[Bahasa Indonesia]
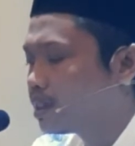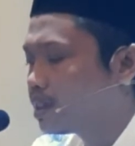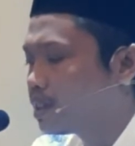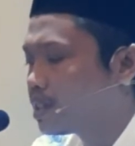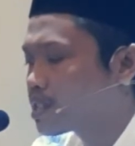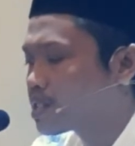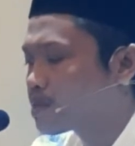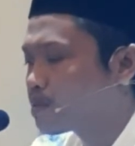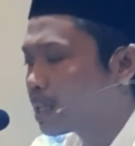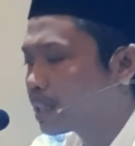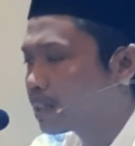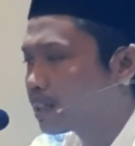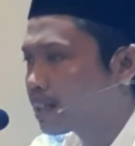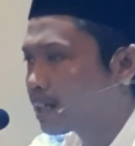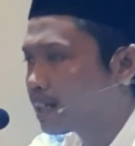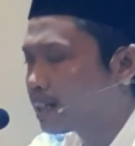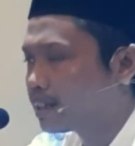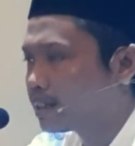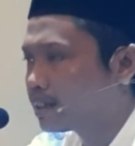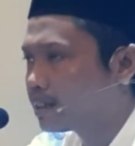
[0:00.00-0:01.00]

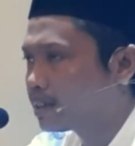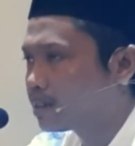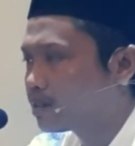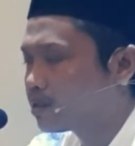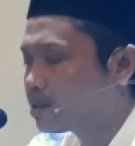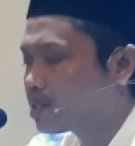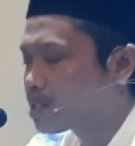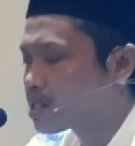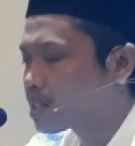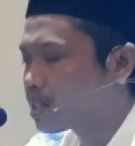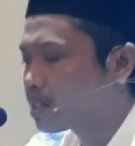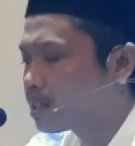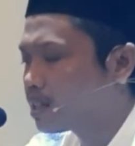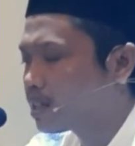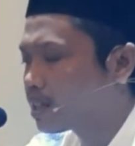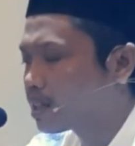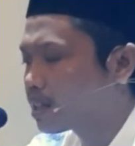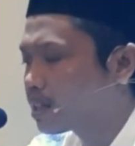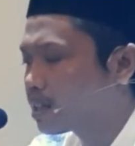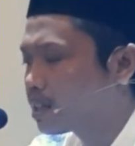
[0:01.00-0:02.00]
dinisbatkan atau
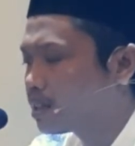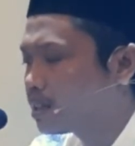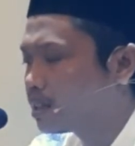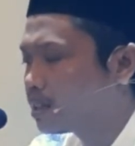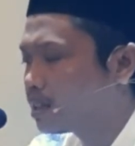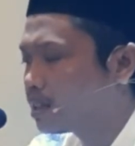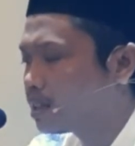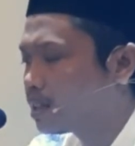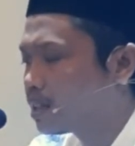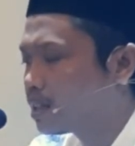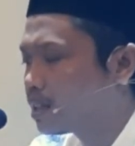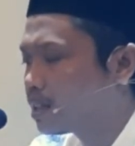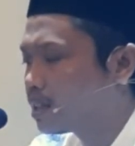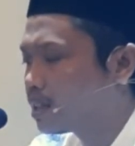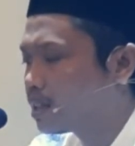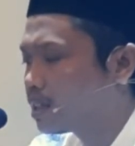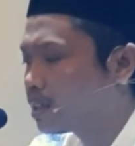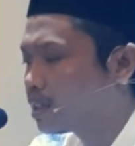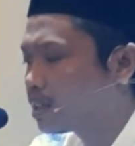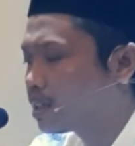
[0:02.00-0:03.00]
disandarkan ila
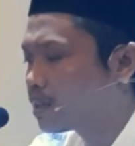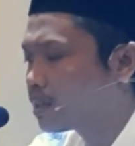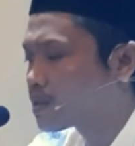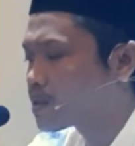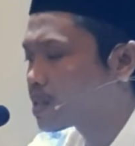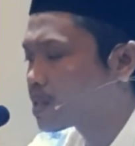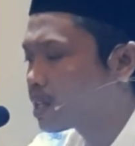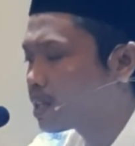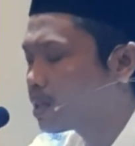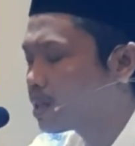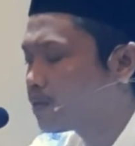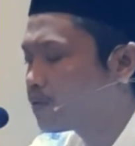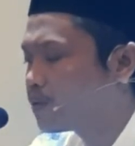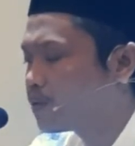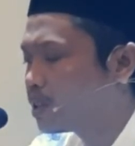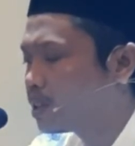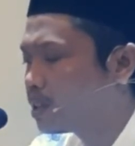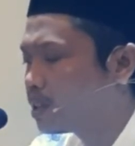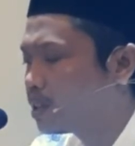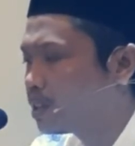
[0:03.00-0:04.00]

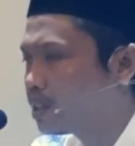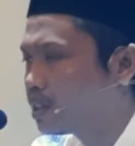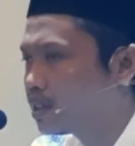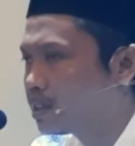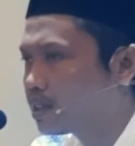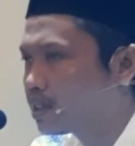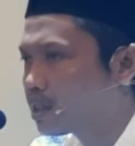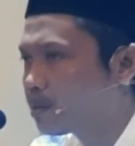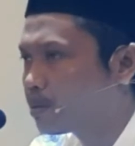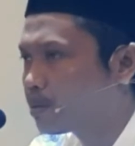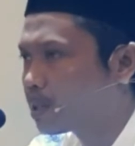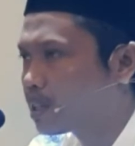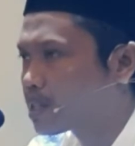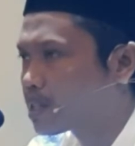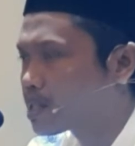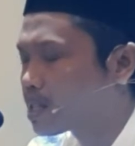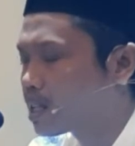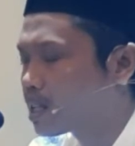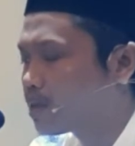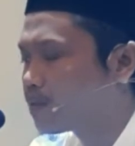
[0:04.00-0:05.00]
salafihi kepada
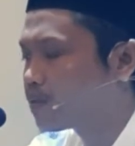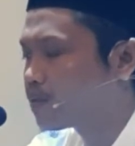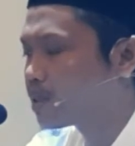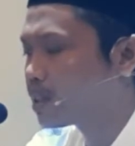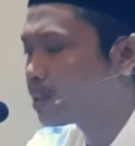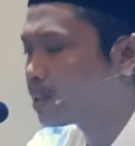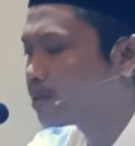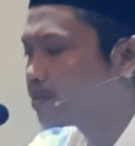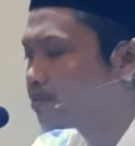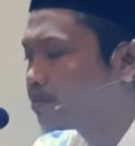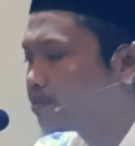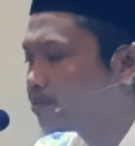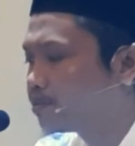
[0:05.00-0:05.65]
salafnya